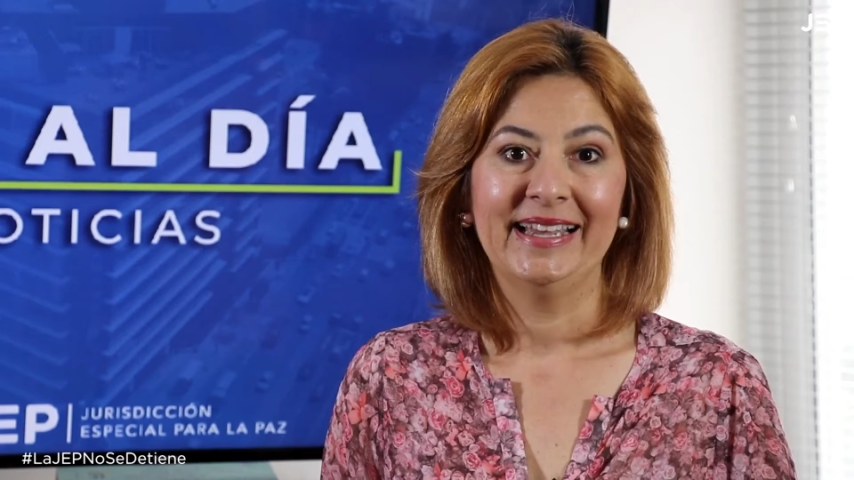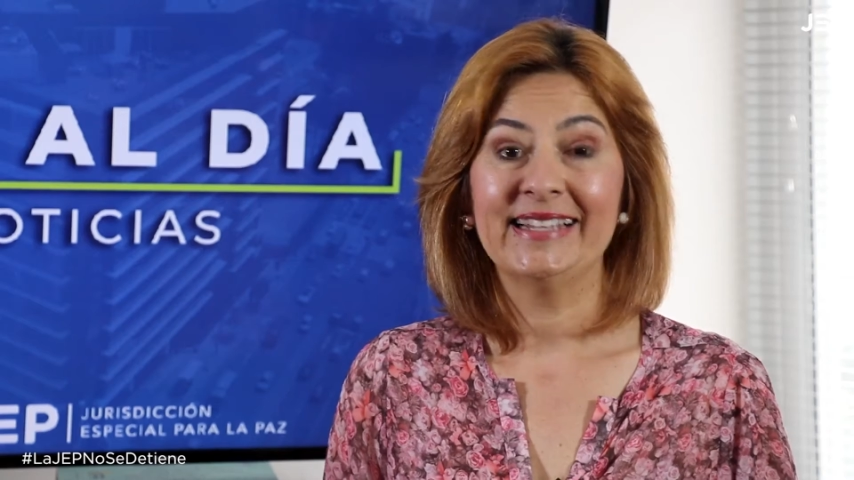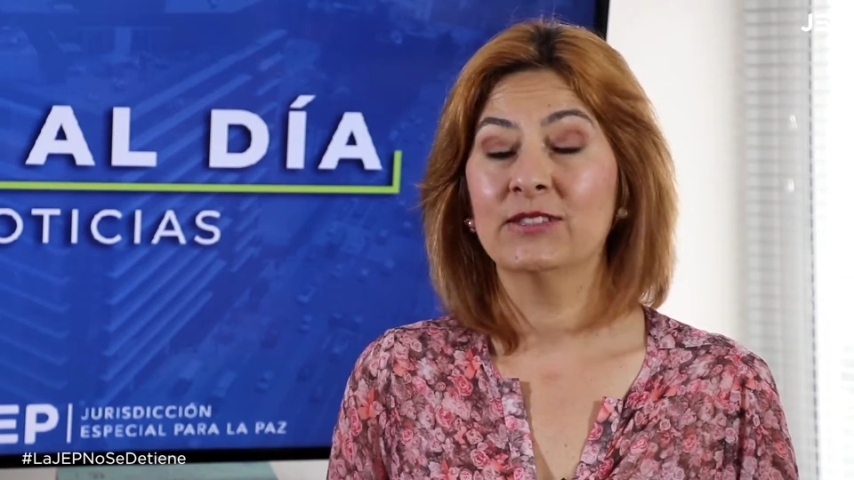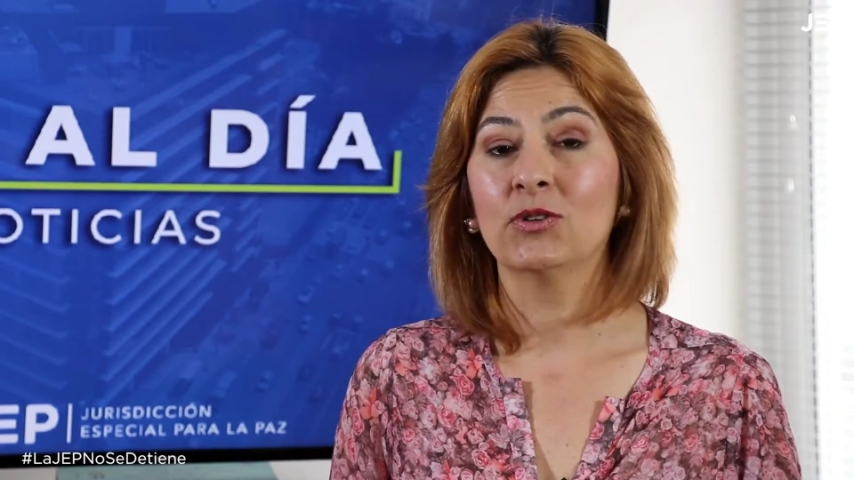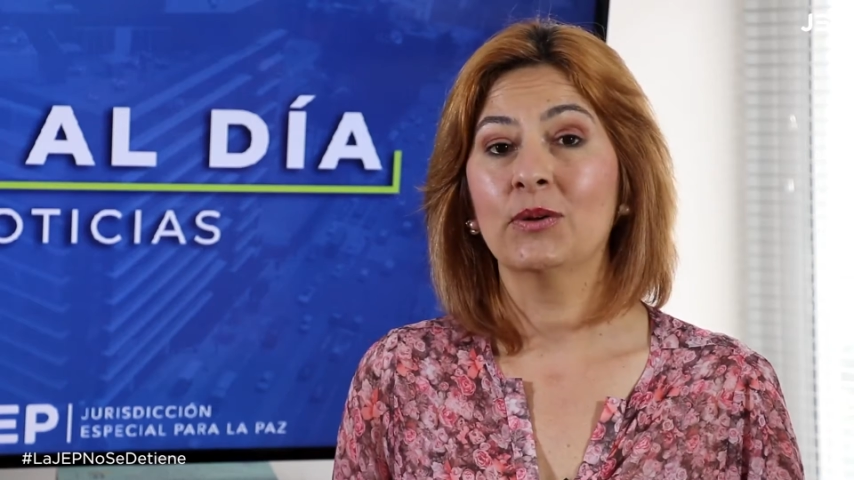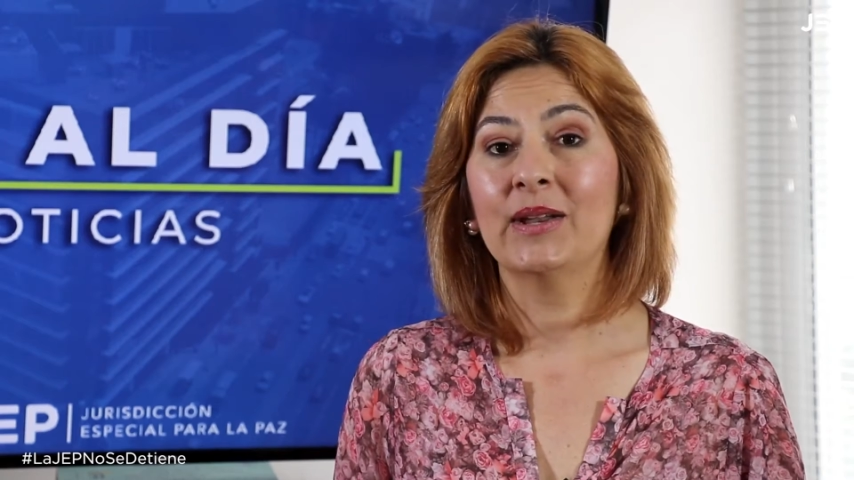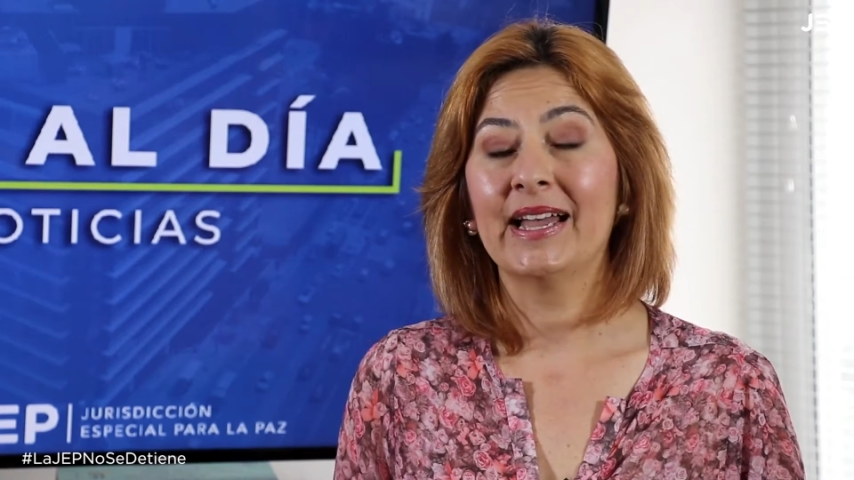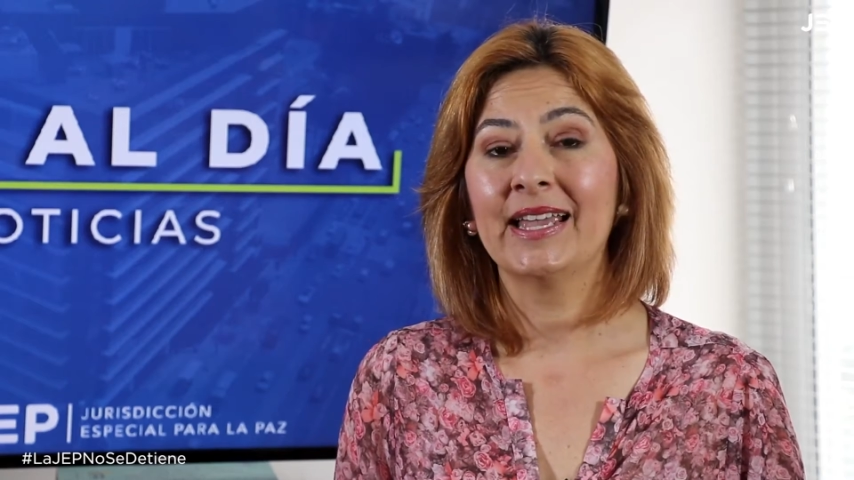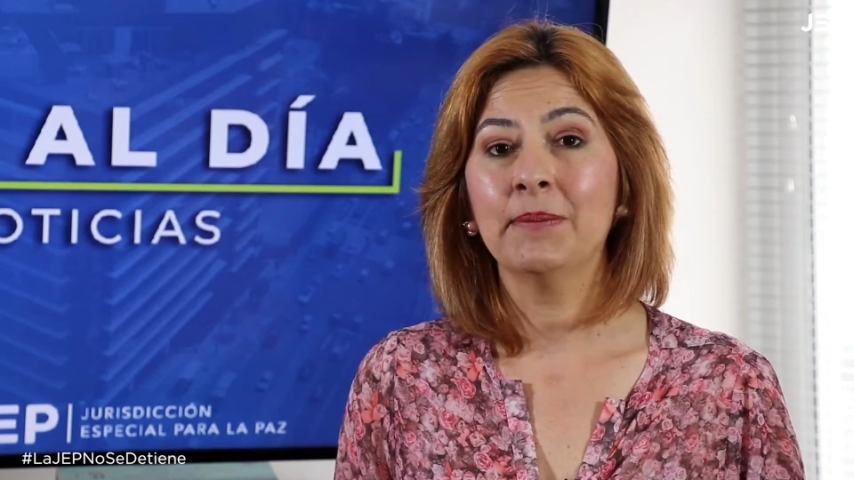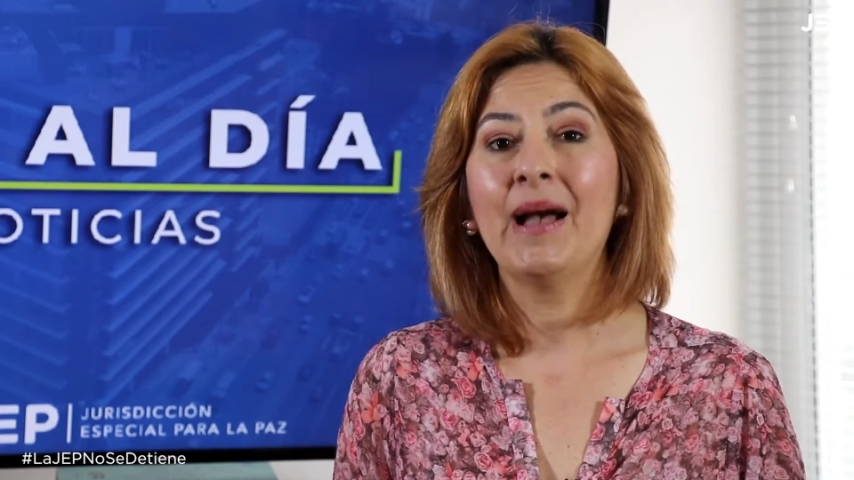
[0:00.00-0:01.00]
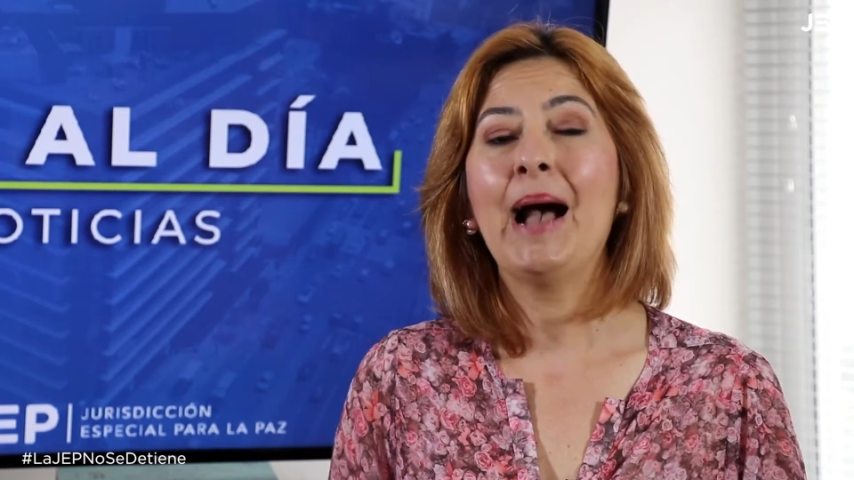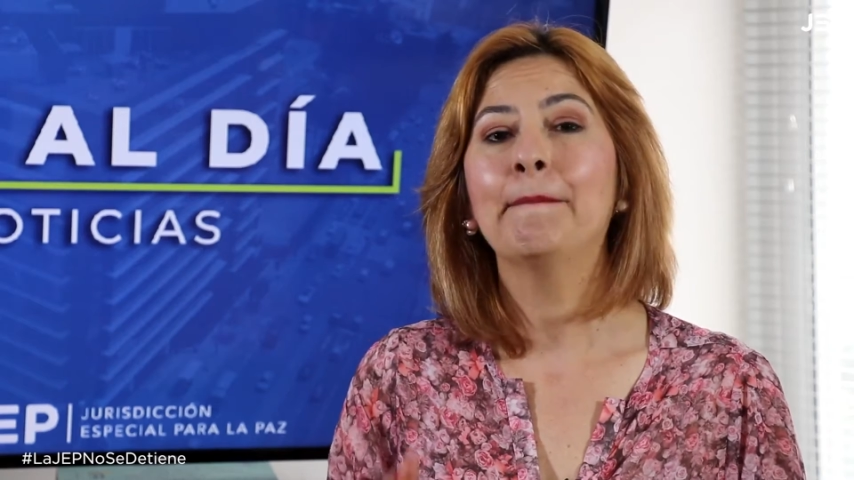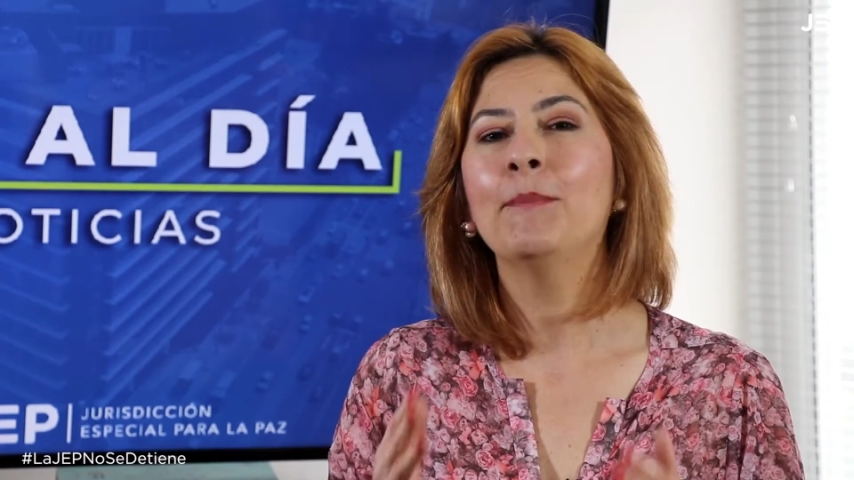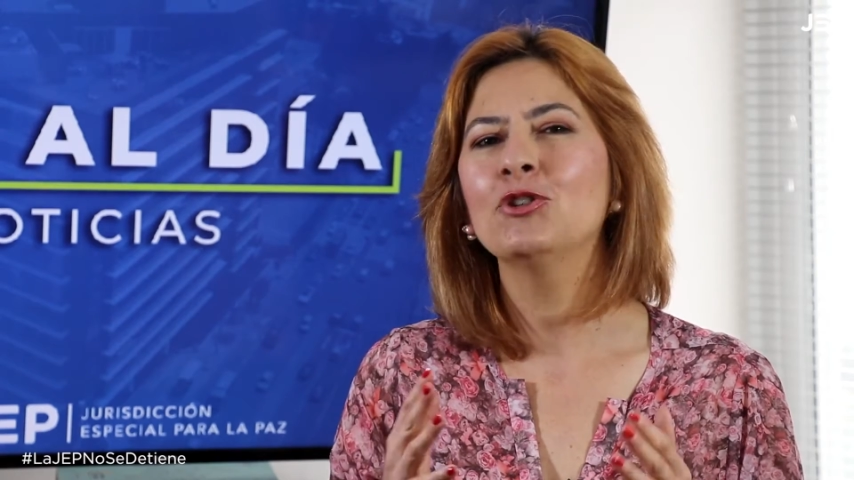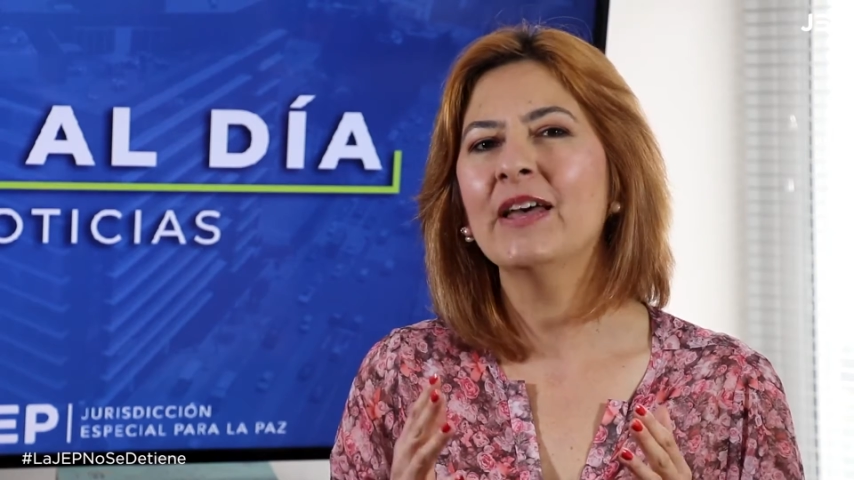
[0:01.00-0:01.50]
Este órgano de la JEP
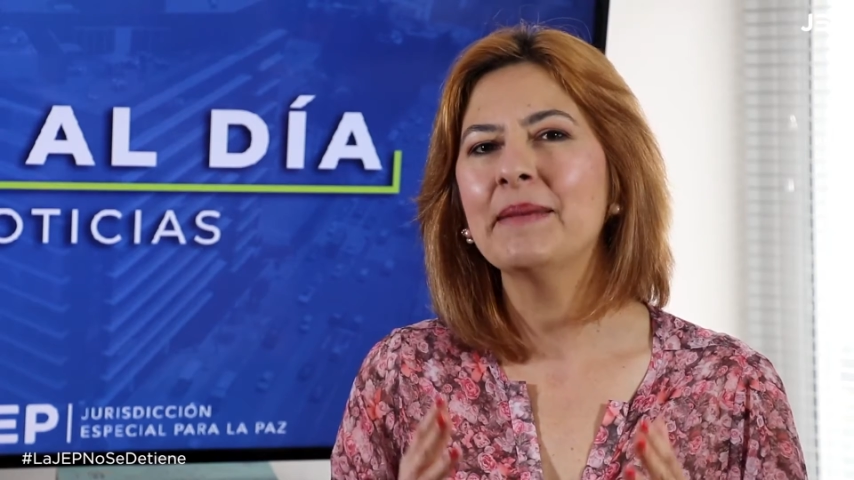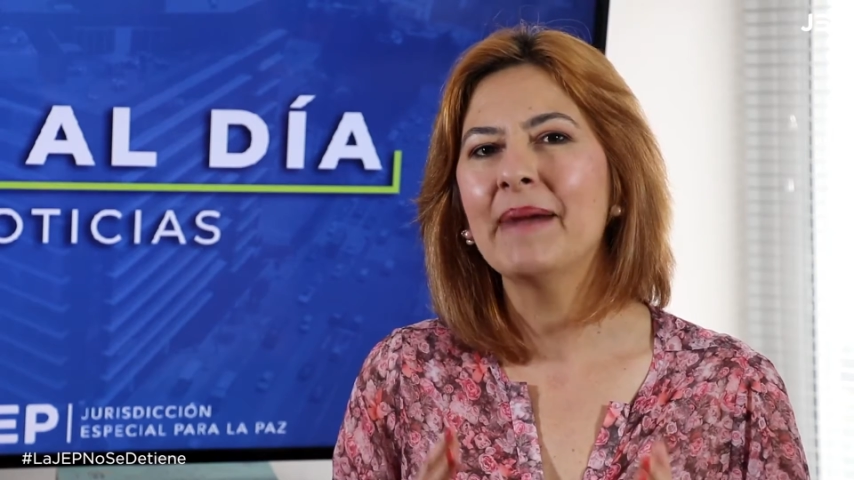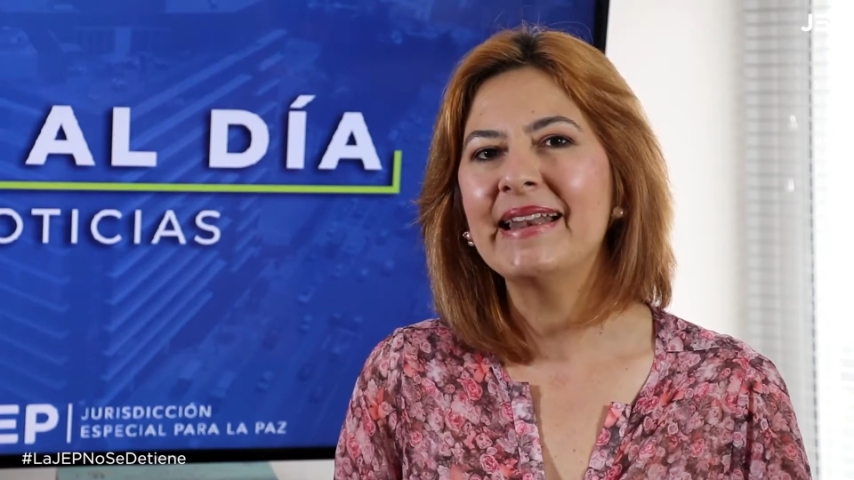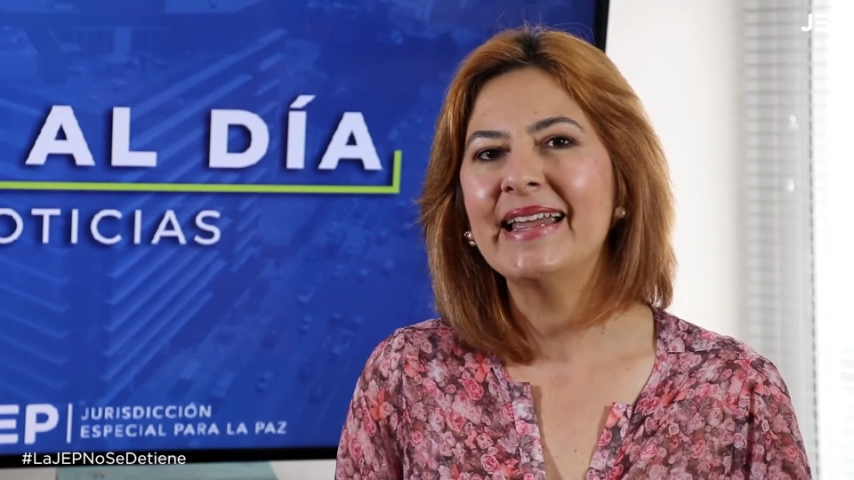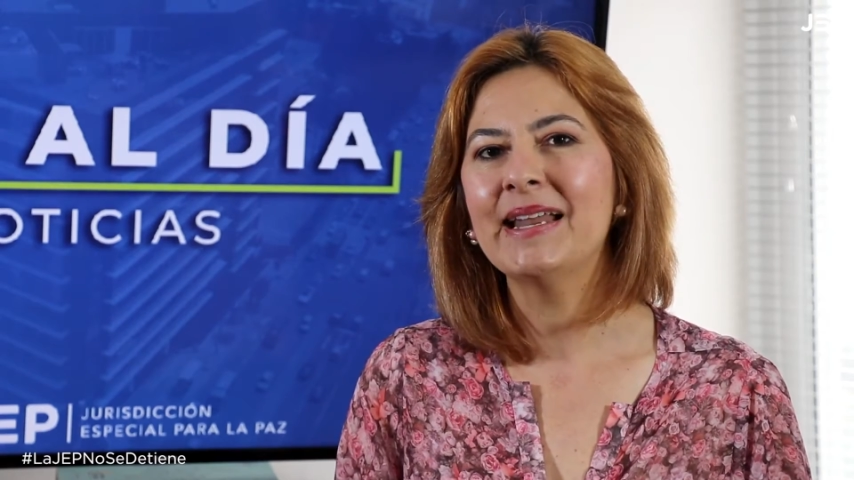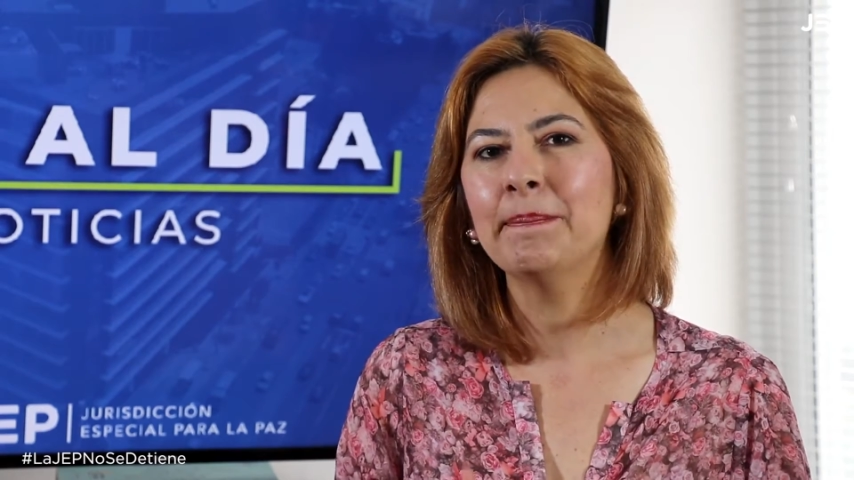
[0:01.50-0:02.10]
apoya de manera